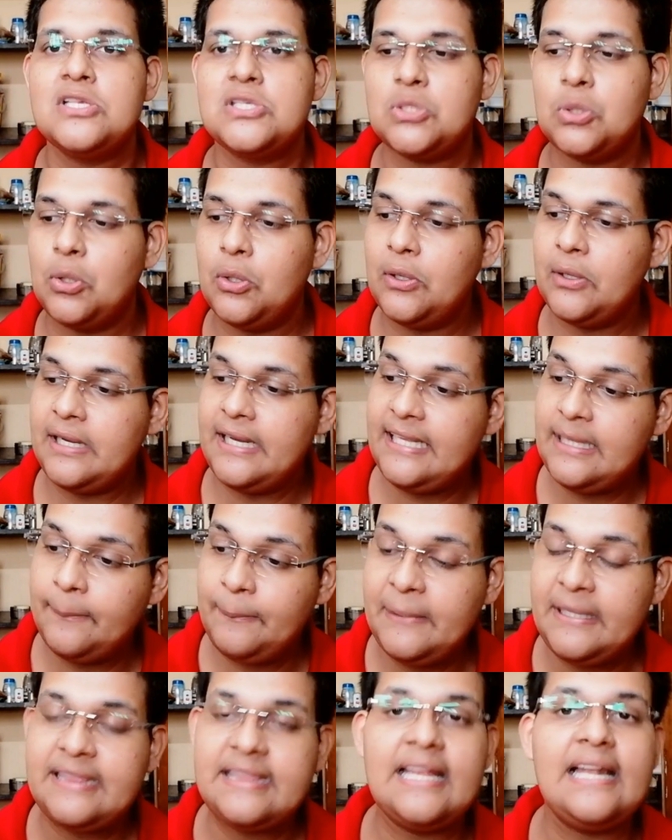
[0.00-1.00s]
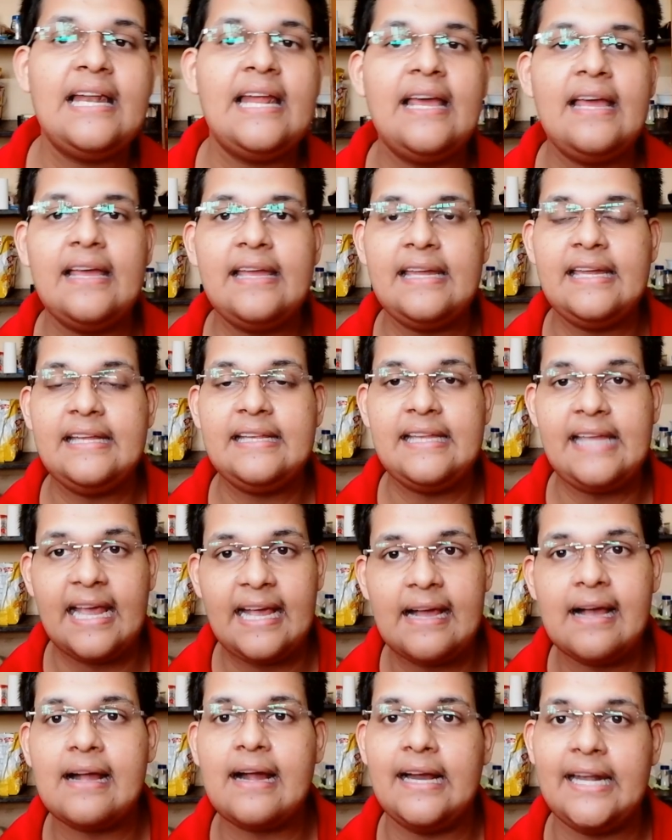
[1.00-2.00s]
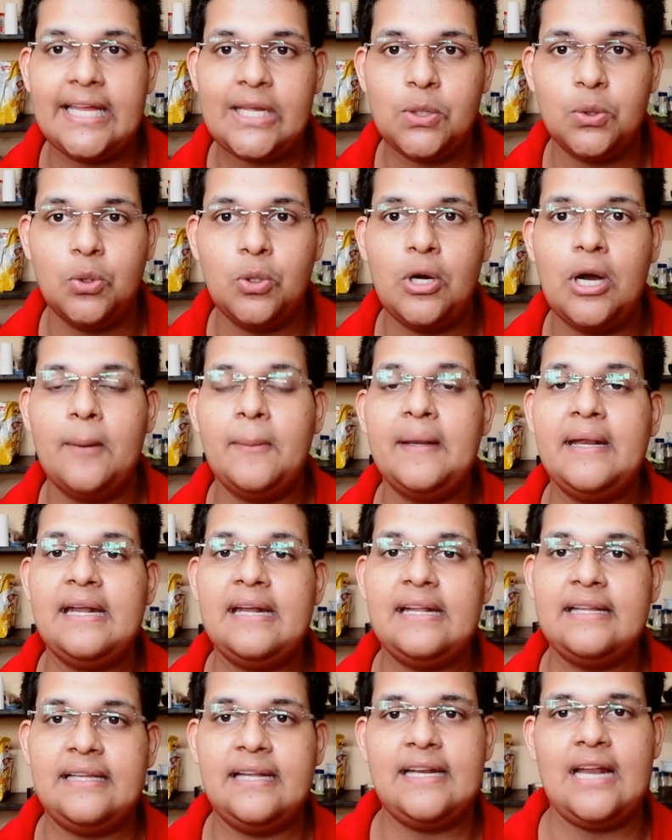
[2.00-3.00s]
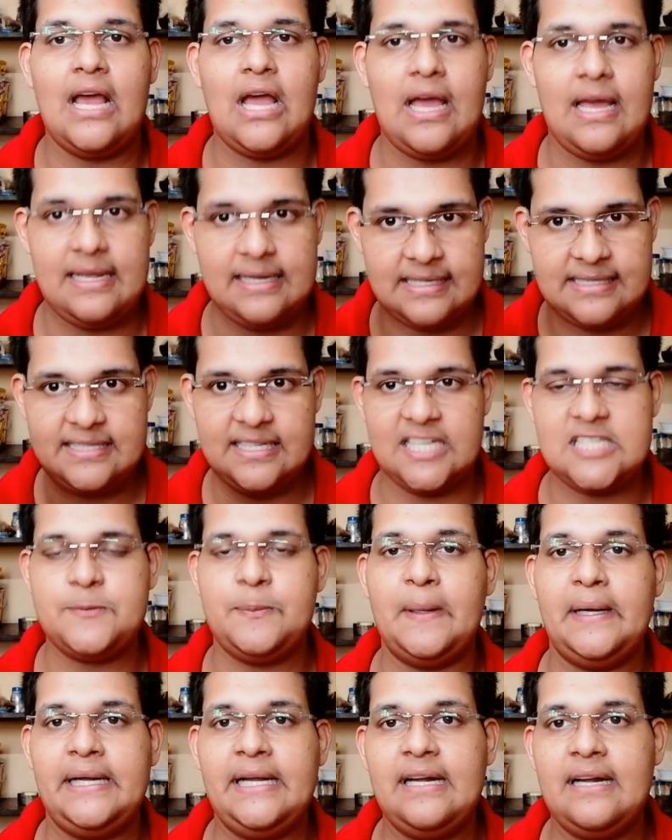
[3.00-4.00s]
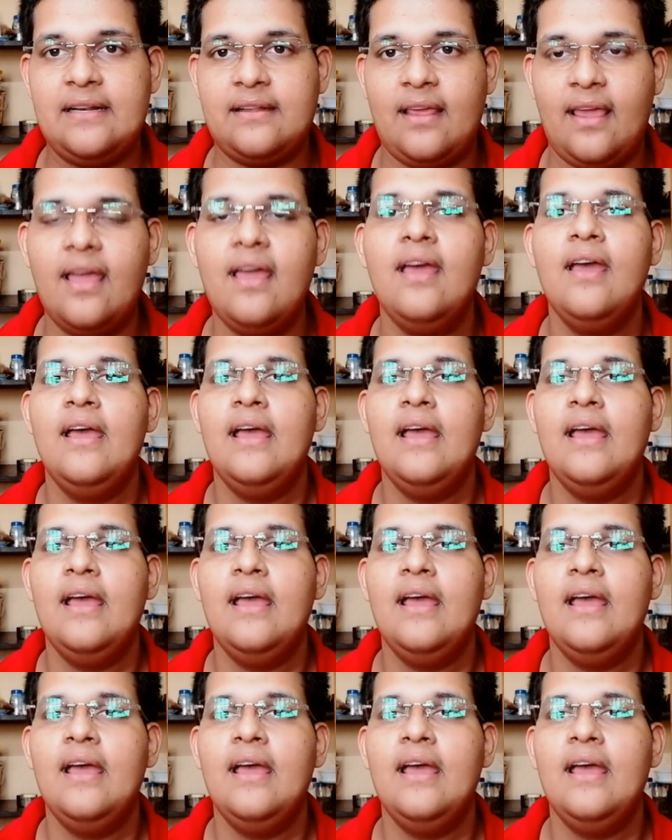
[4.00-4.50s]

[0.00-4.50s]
ஸோ இது பித்தளை இது எங்கே கிடைக்கும் அப்படின்றத நான் ரிசர்ச் பண்ணின்னு இருக்கேன்